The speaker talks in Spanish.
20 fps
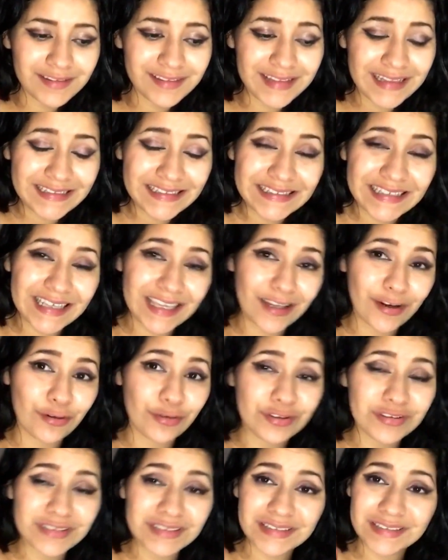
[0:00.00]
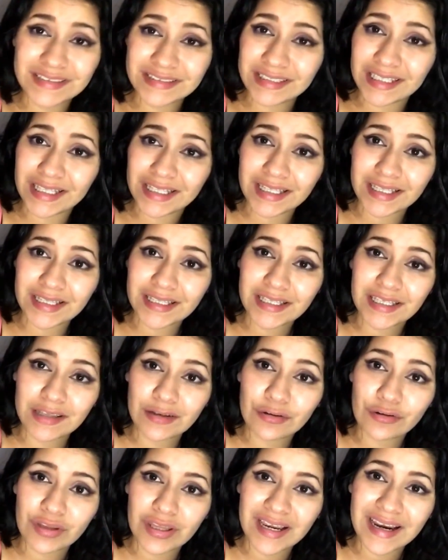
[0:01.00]
traten de que no esté
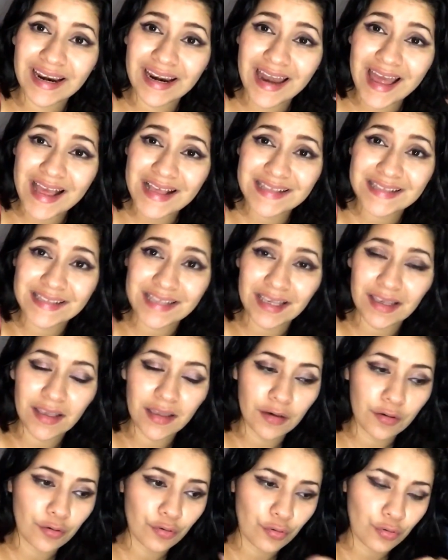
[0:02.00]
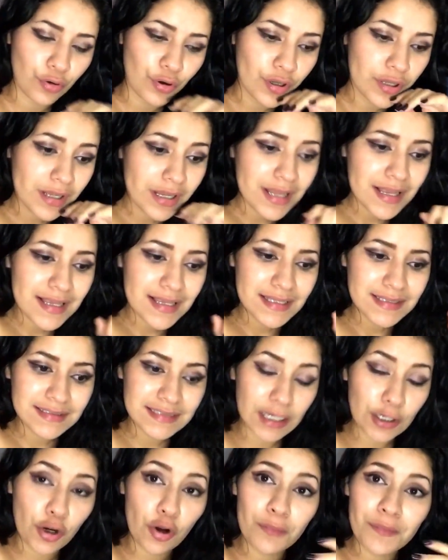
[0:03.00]
lleno de grasa, que no
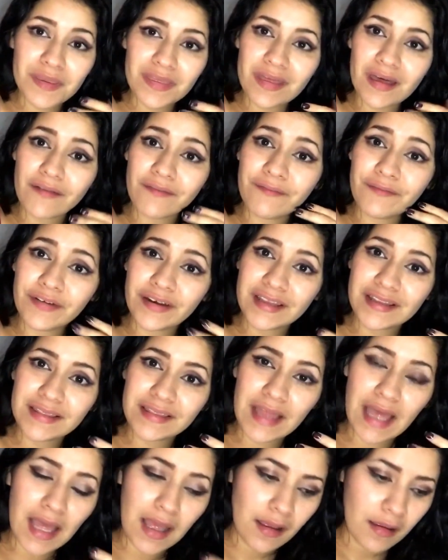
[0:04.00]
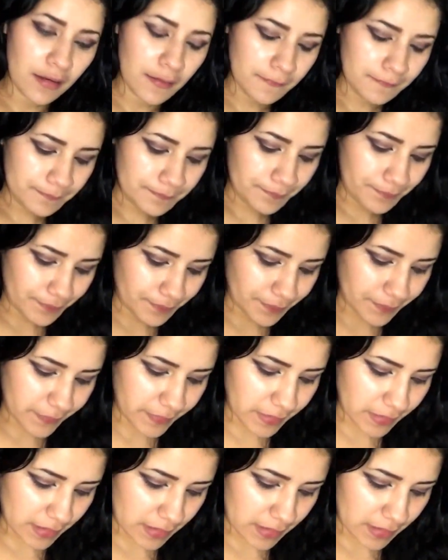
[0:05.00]
sea comida frita, ni